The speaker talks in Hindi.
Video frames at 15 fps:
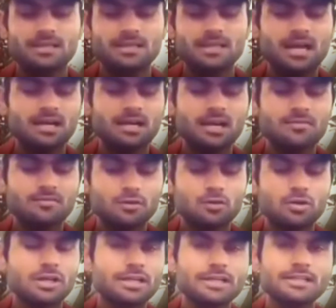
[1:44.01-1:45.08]
क्या काफिरों
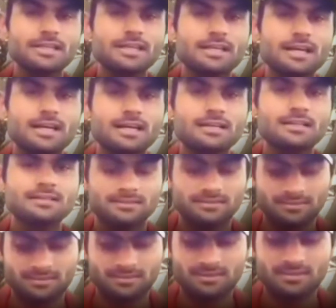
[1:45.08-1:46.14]
ने नहीं देखा
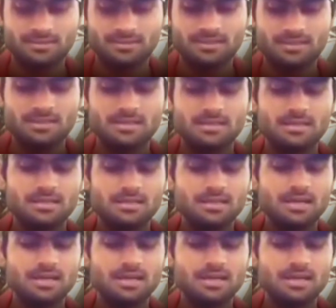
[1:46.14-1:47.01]
कि